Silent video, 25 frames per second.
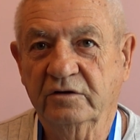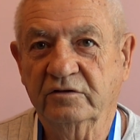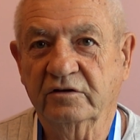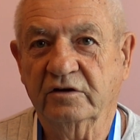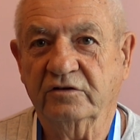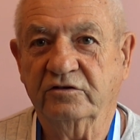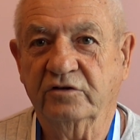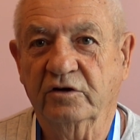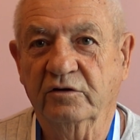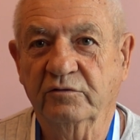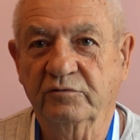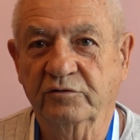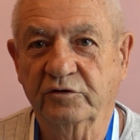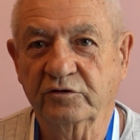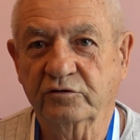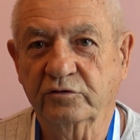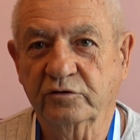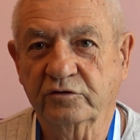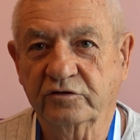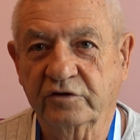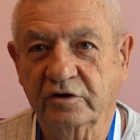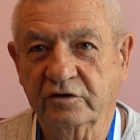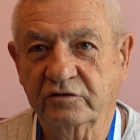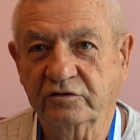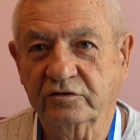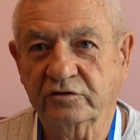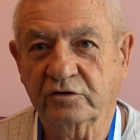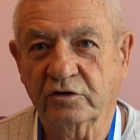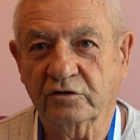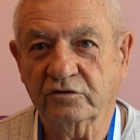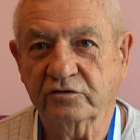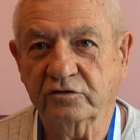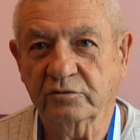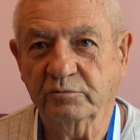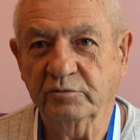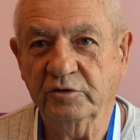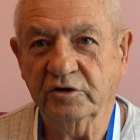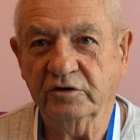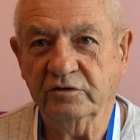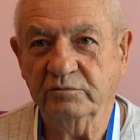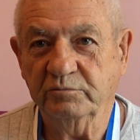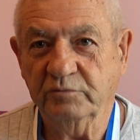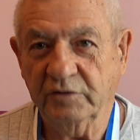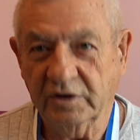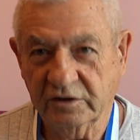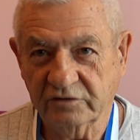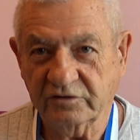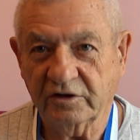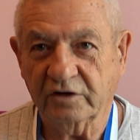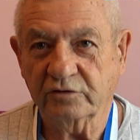zacząłem wyrzucać to, co mnie,
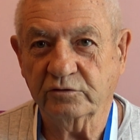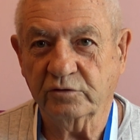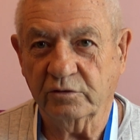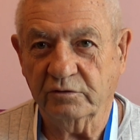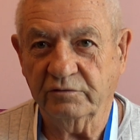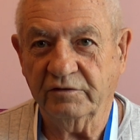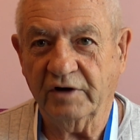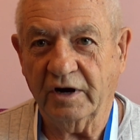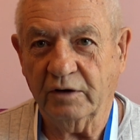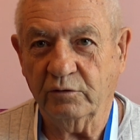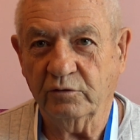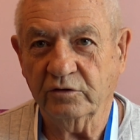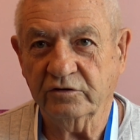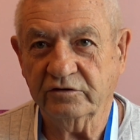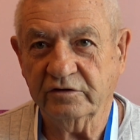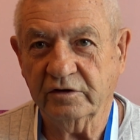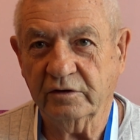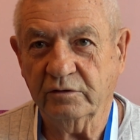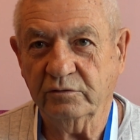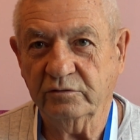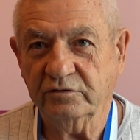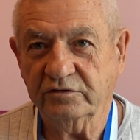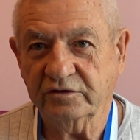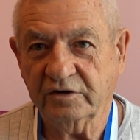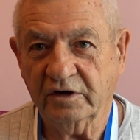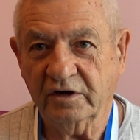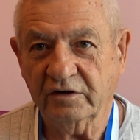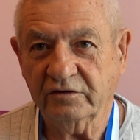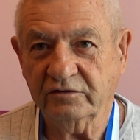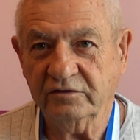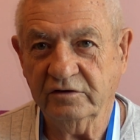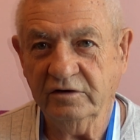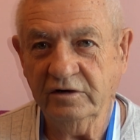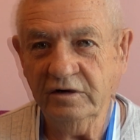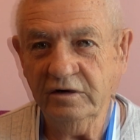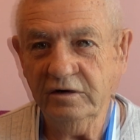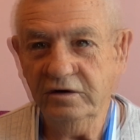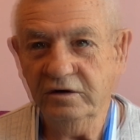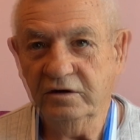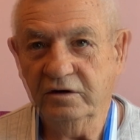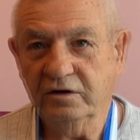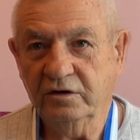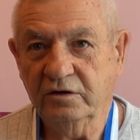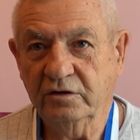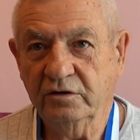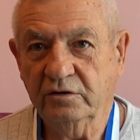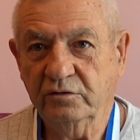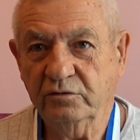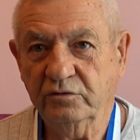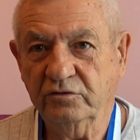mnie zatruwało cały czas. Nie?
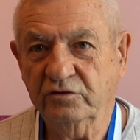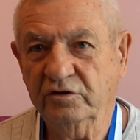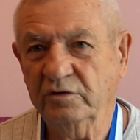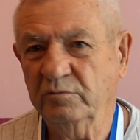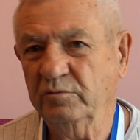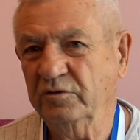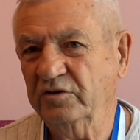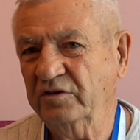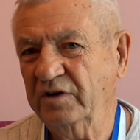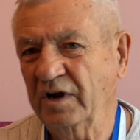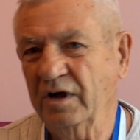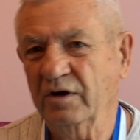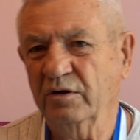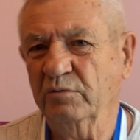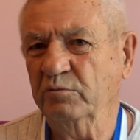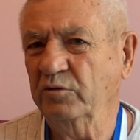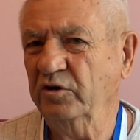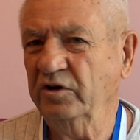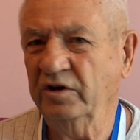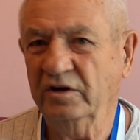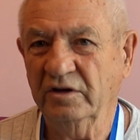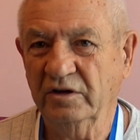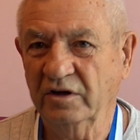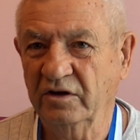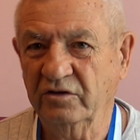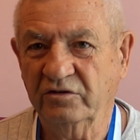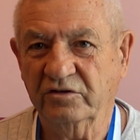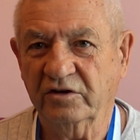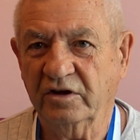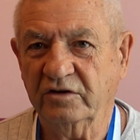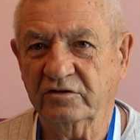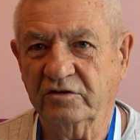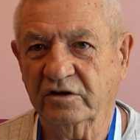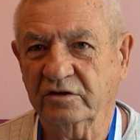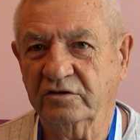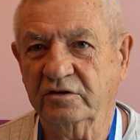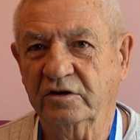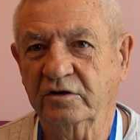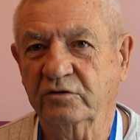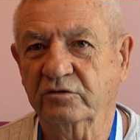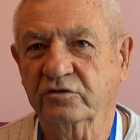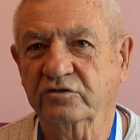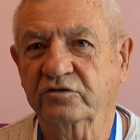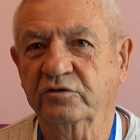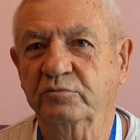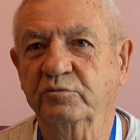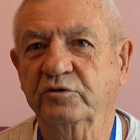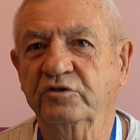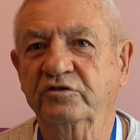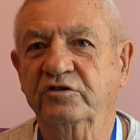Już nie myślałem o innych rzeczach, tylko
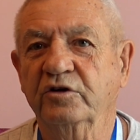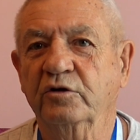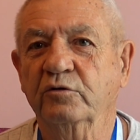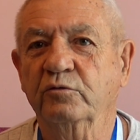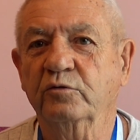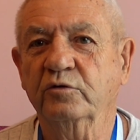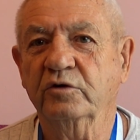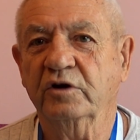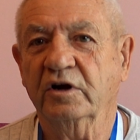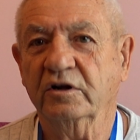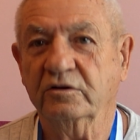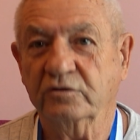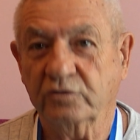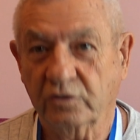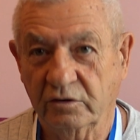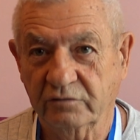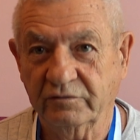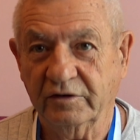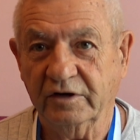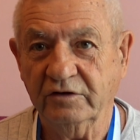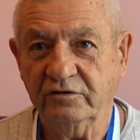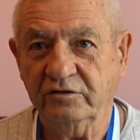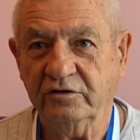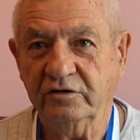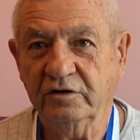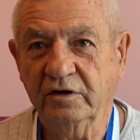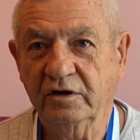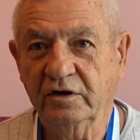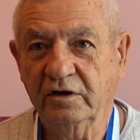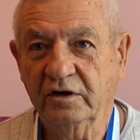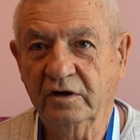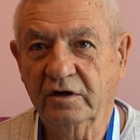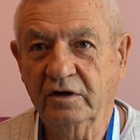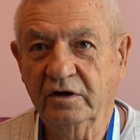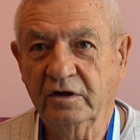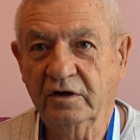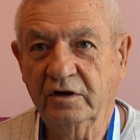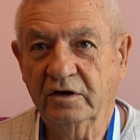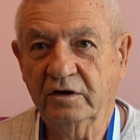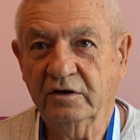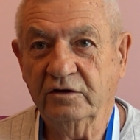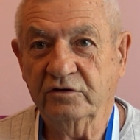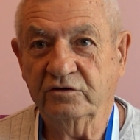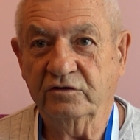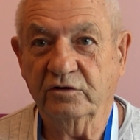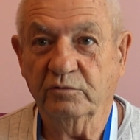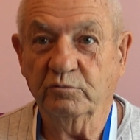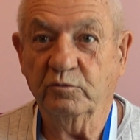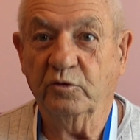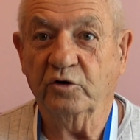żeby się uratować,
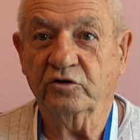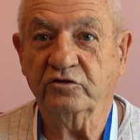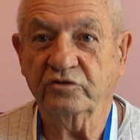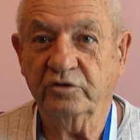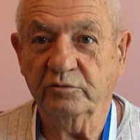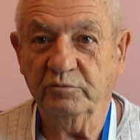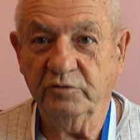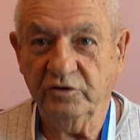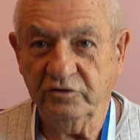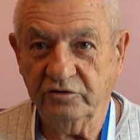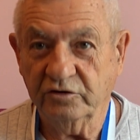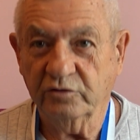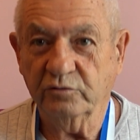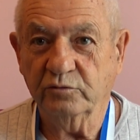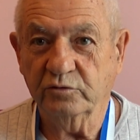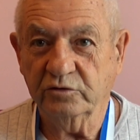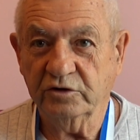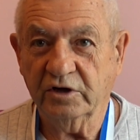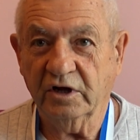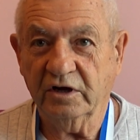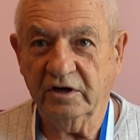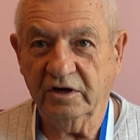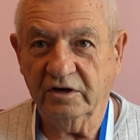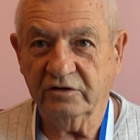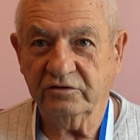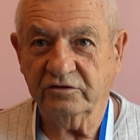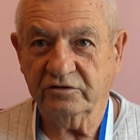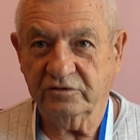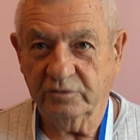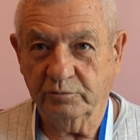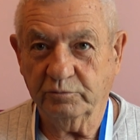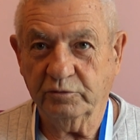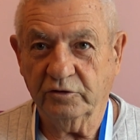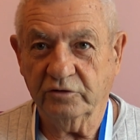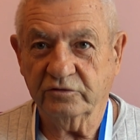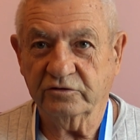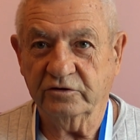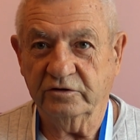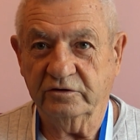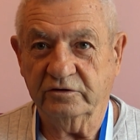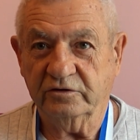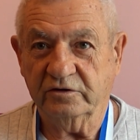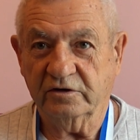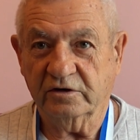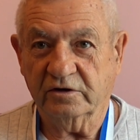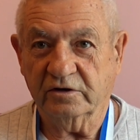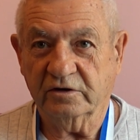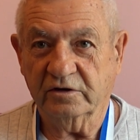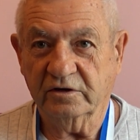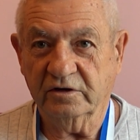że może mi się uda jeszcze pożyć
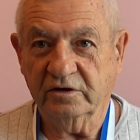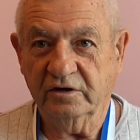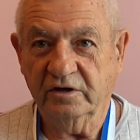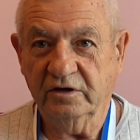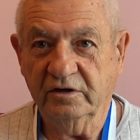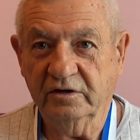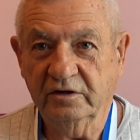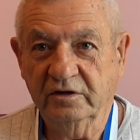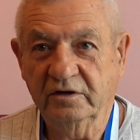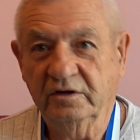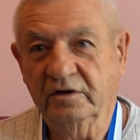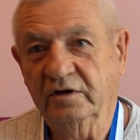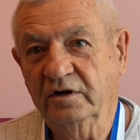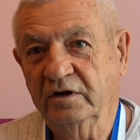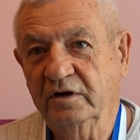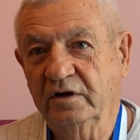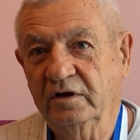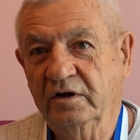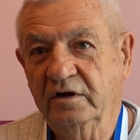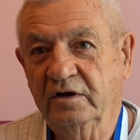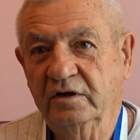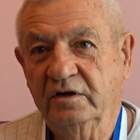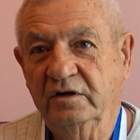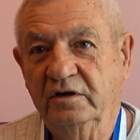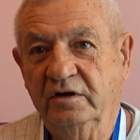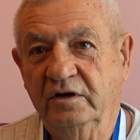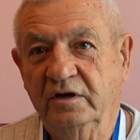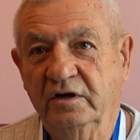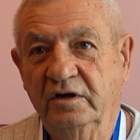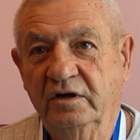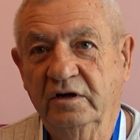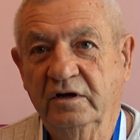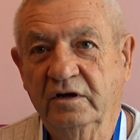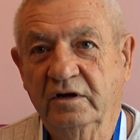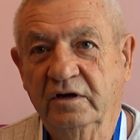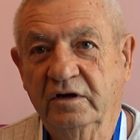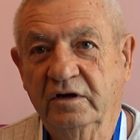trochę. Nie? nie?